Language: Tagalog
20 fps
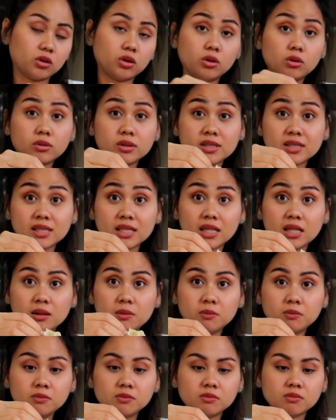Ito yung
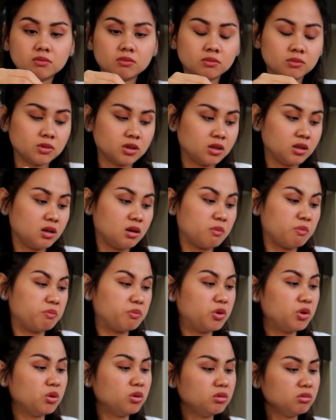steam.
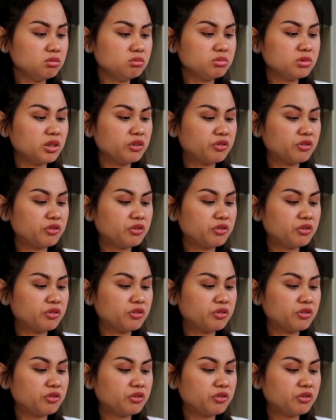Yung